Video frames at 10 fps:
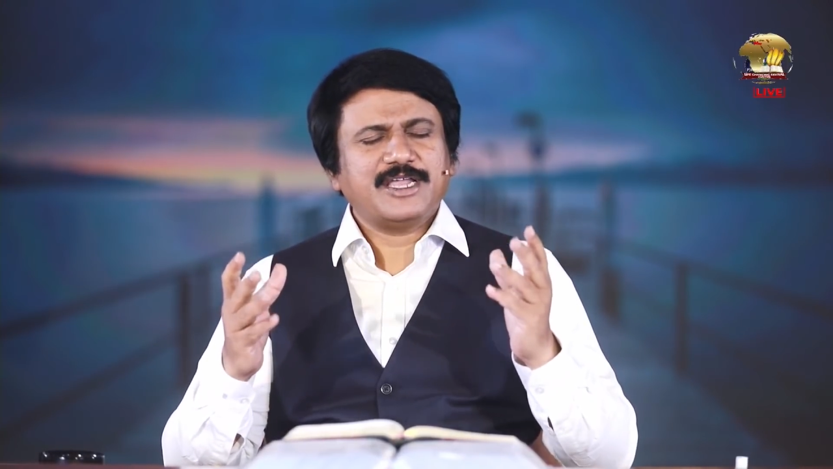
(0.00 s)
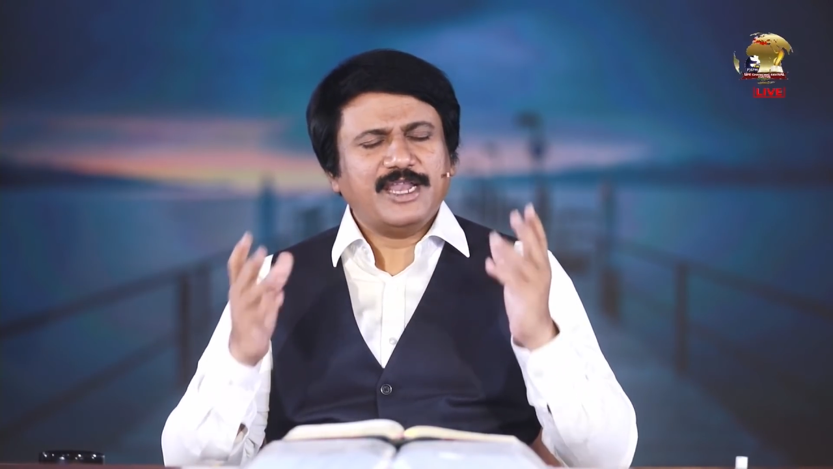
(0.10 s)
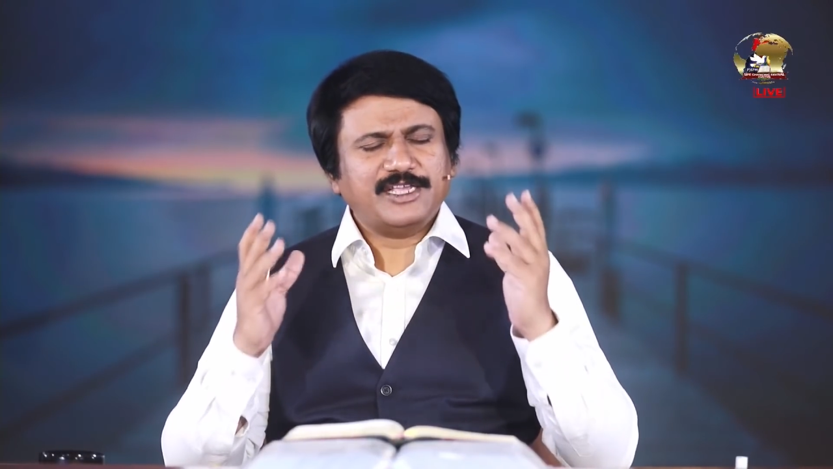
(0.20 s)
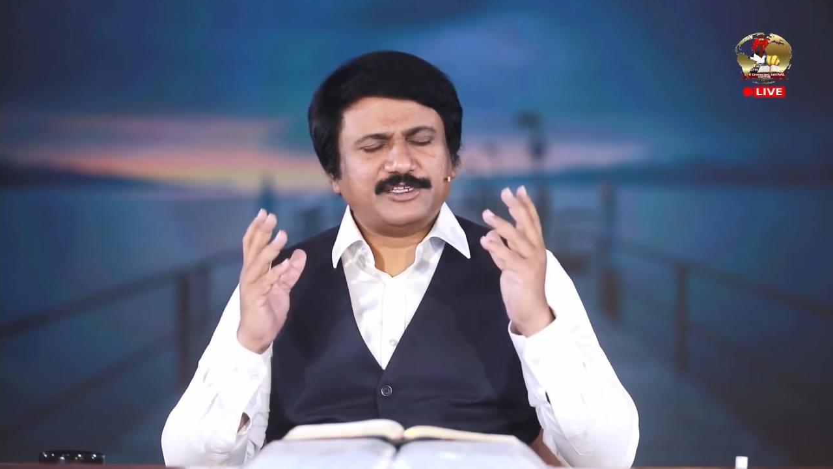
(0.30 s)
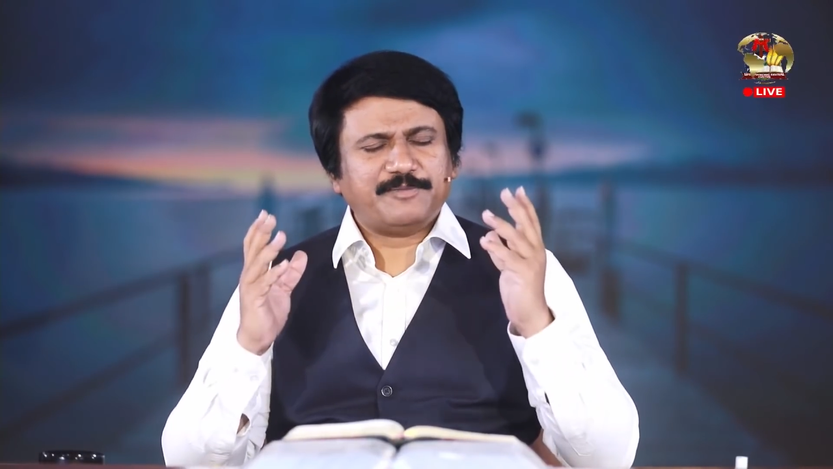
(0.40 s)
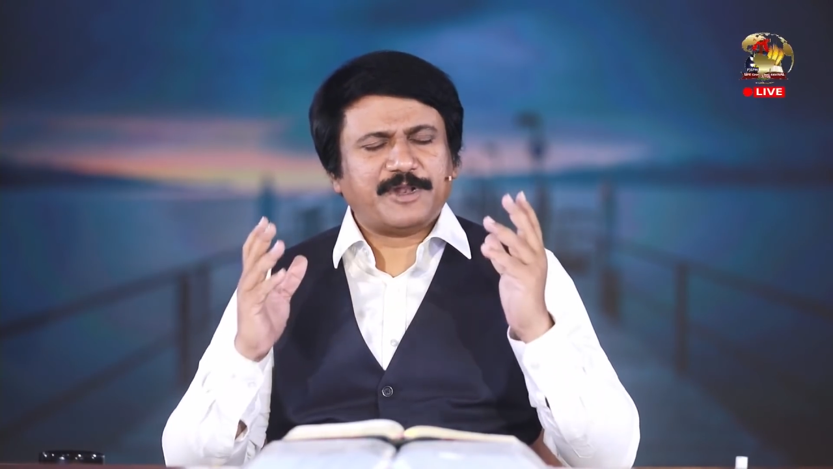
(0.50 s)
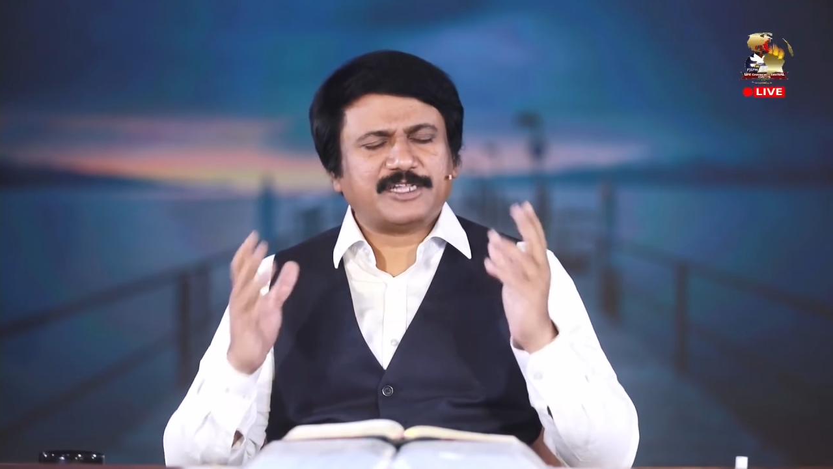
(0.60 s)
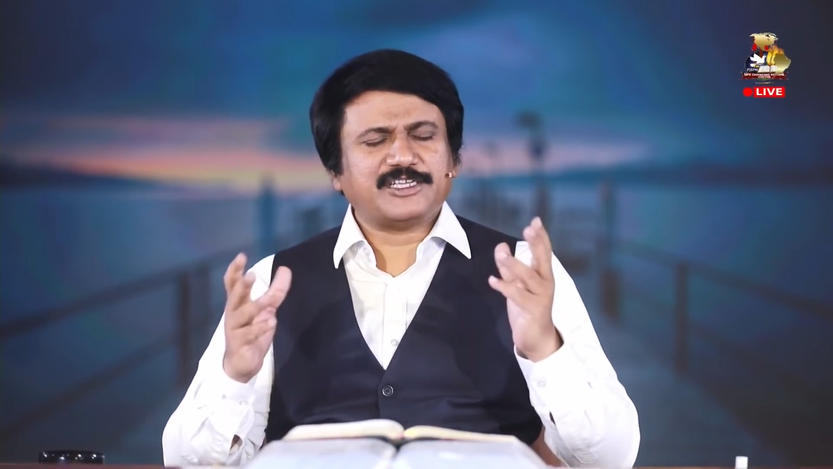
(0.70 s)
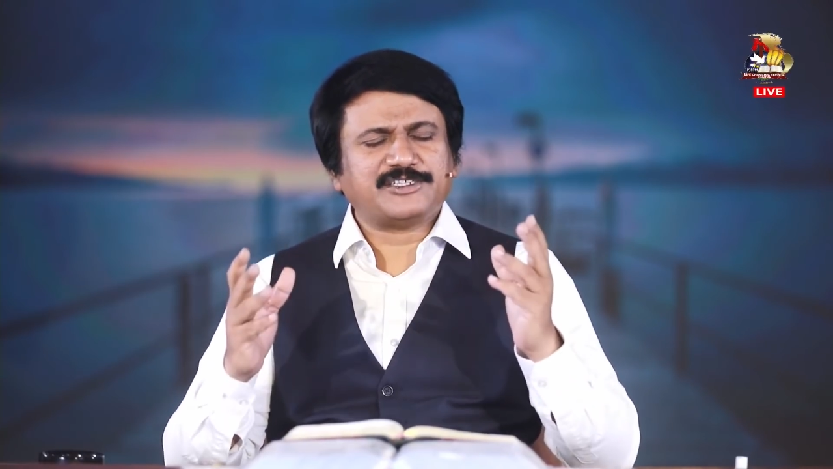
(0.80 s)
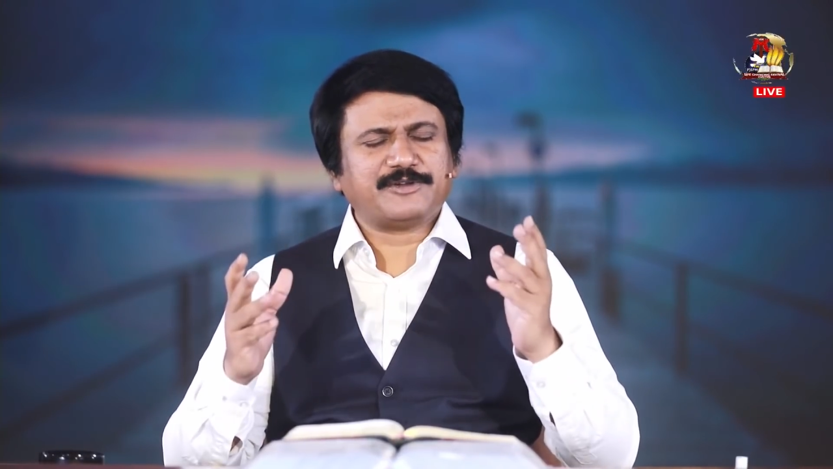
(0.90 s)
లేచి
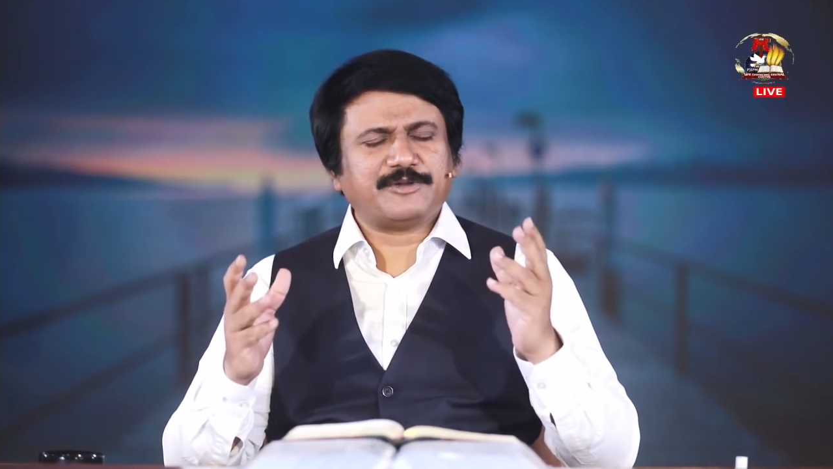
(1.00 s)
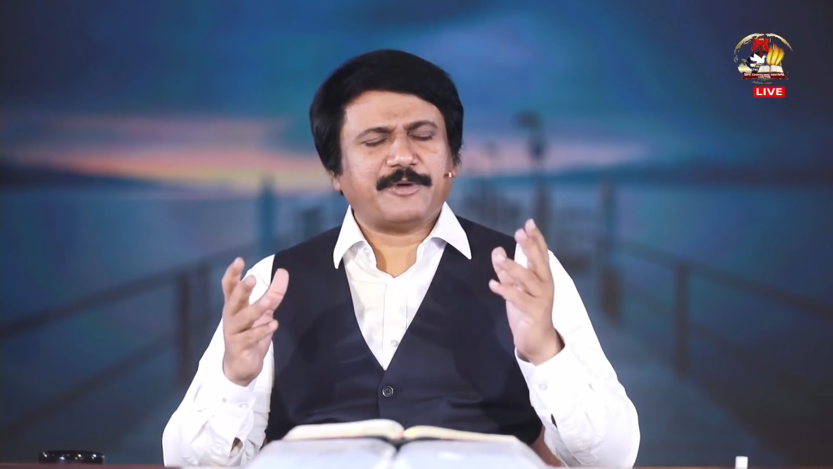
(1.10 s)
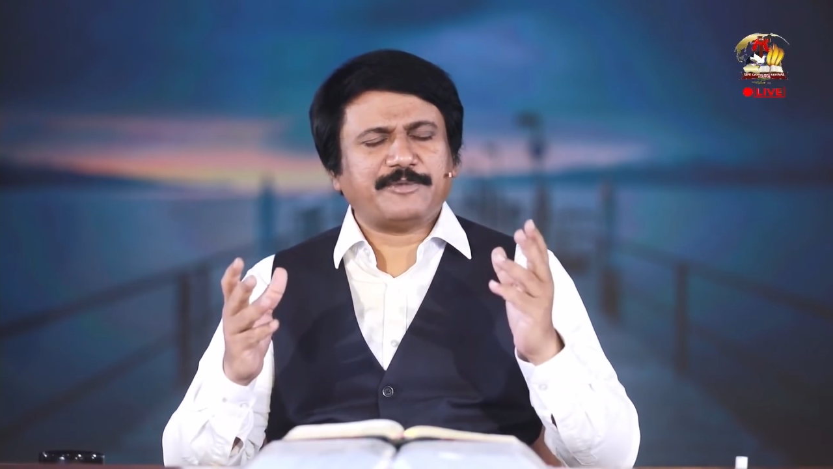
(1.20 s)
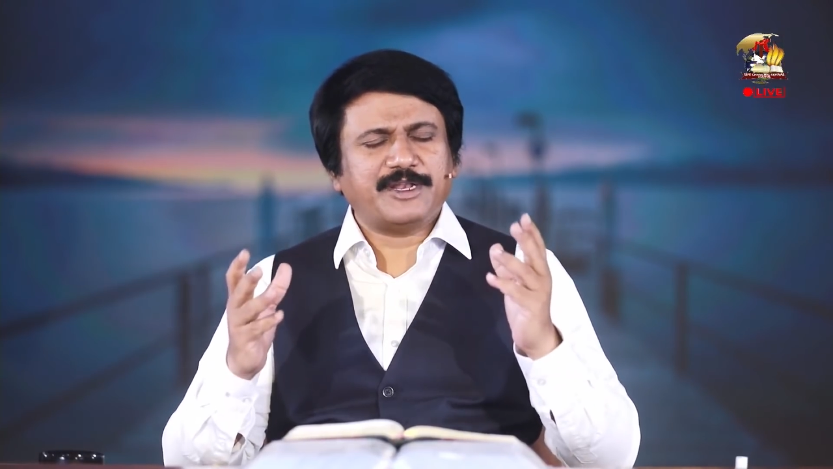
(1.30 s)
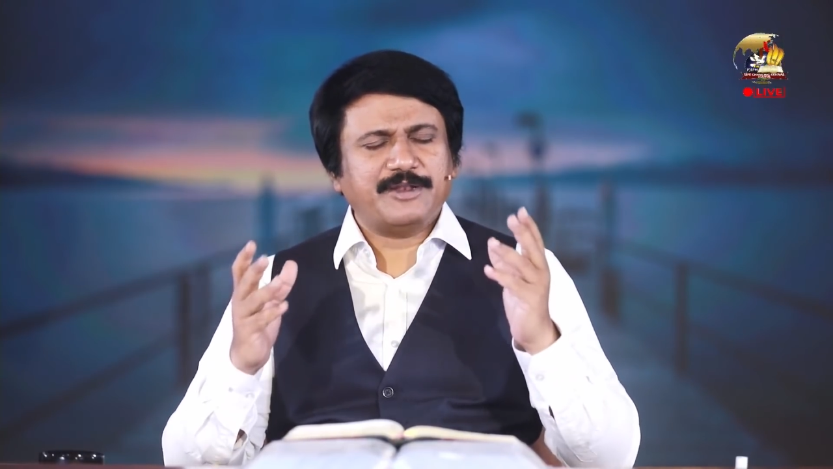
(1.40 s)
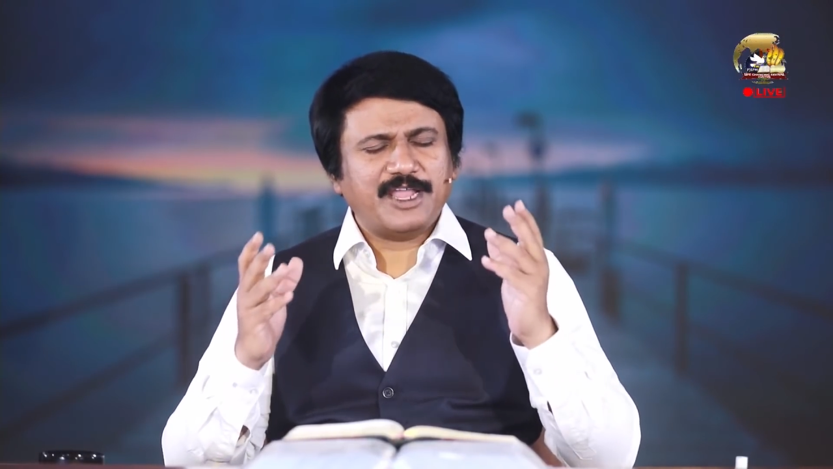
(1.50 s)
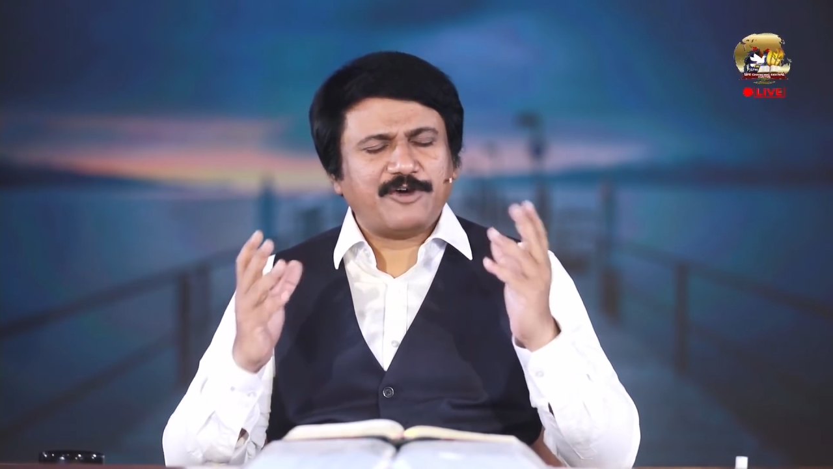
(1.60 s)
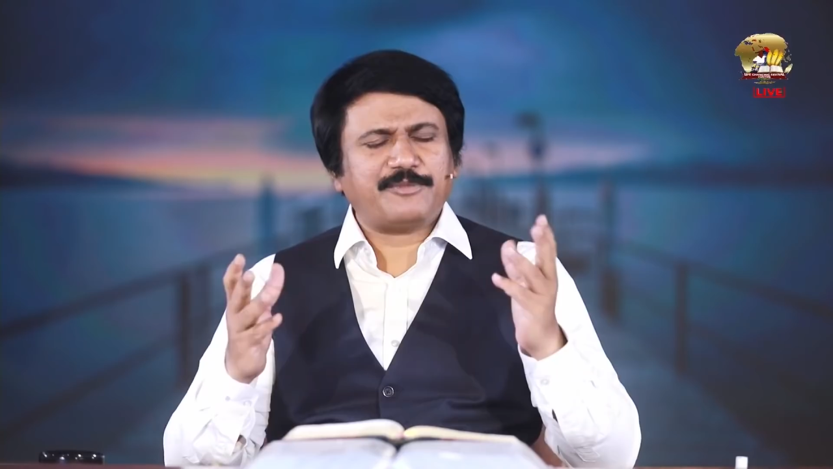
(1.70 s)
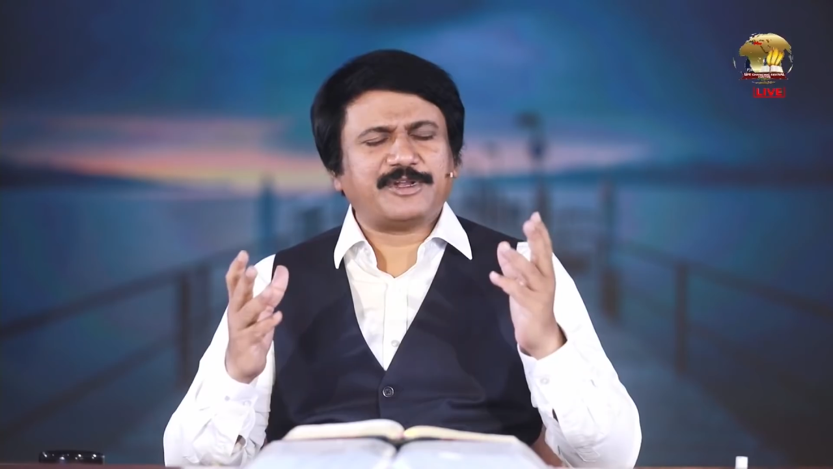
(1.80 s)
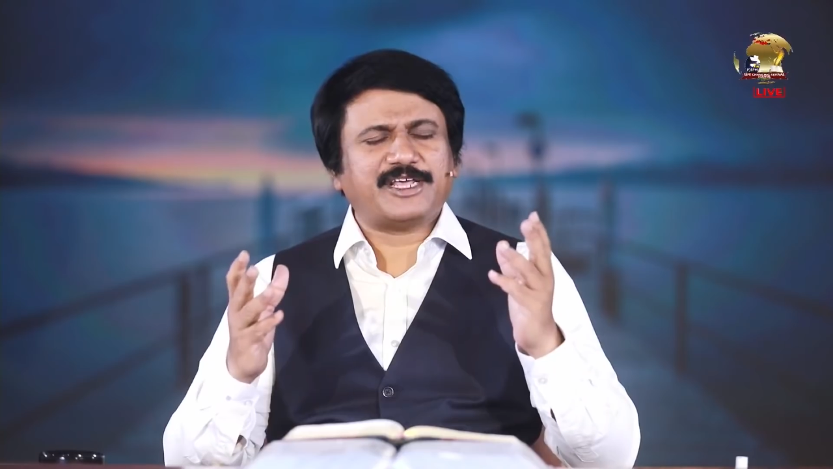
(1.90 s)
ప్రార్థించమని మమ్మల్ని
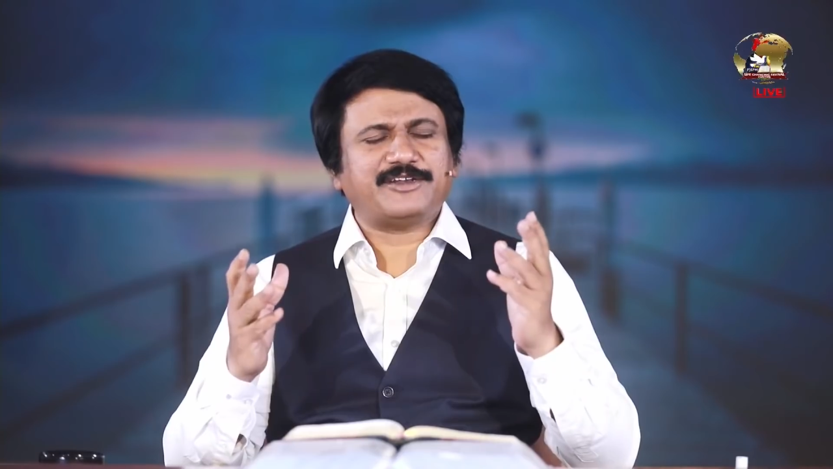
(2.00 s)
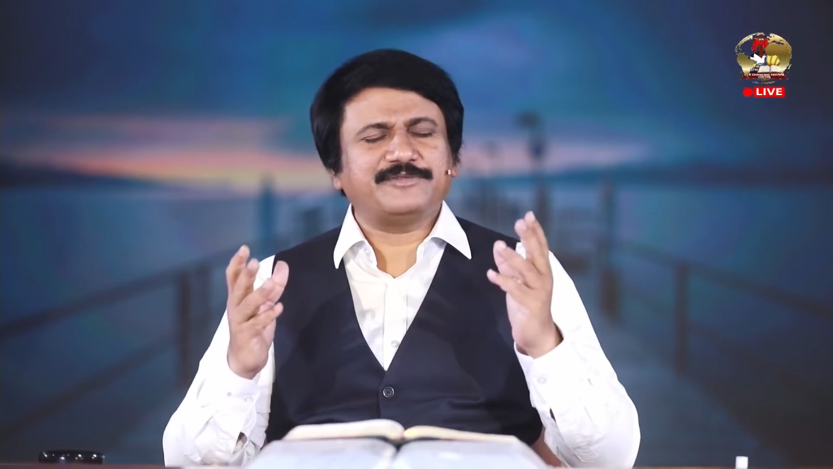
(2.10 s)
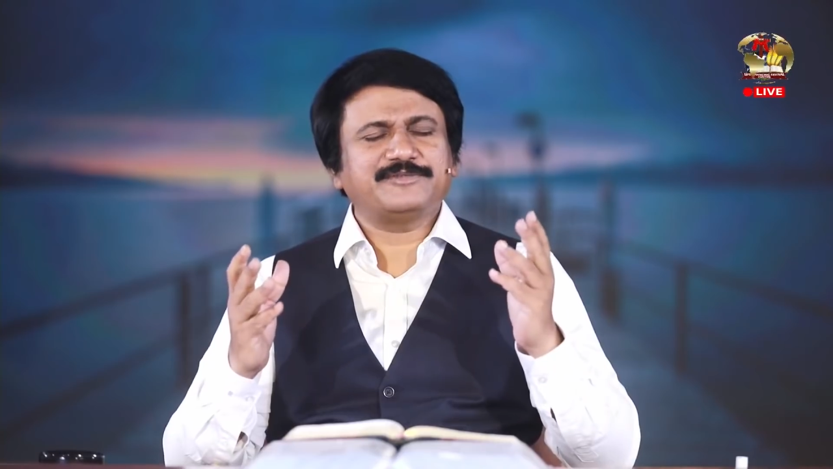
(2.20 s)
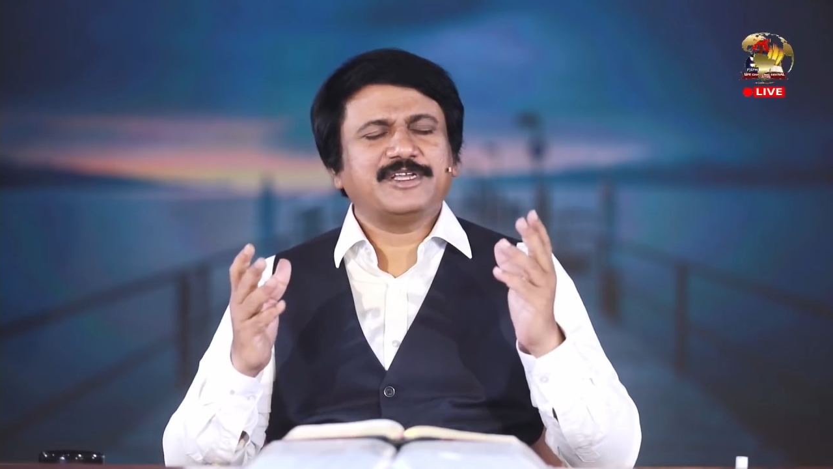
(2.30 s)
లేవమన్నారు